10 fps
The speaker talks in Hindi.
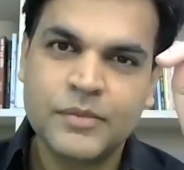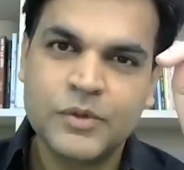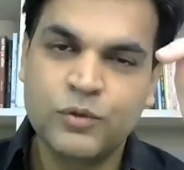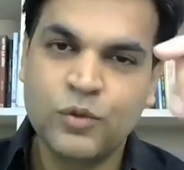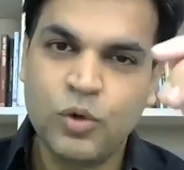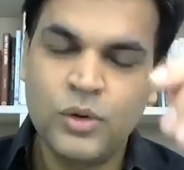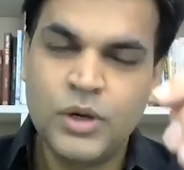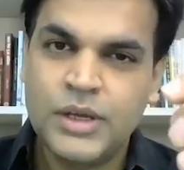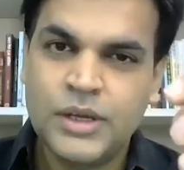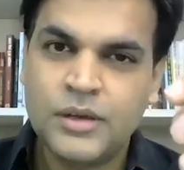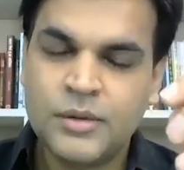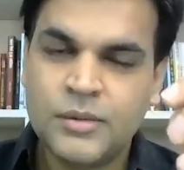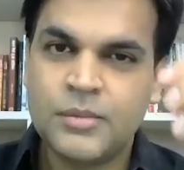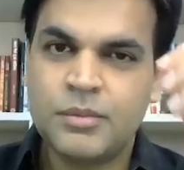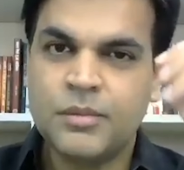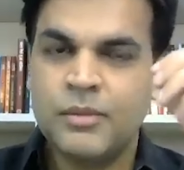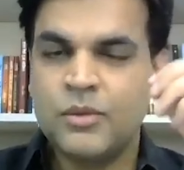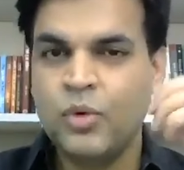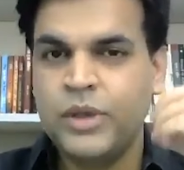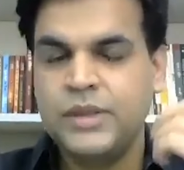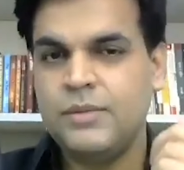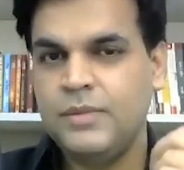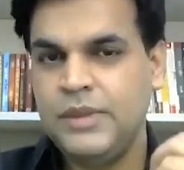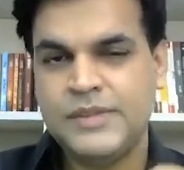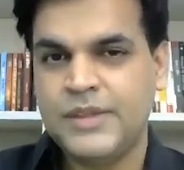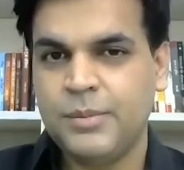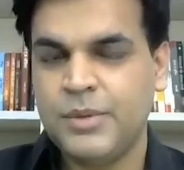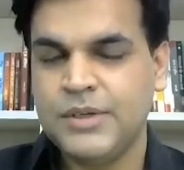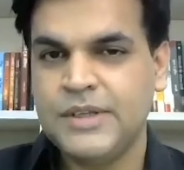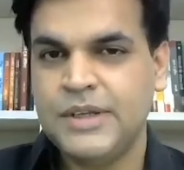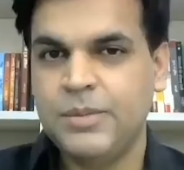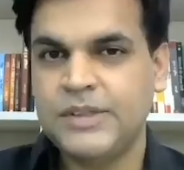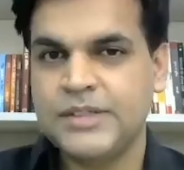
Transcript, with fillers: तो वो कोई तीसरा पर्सन नहीं बता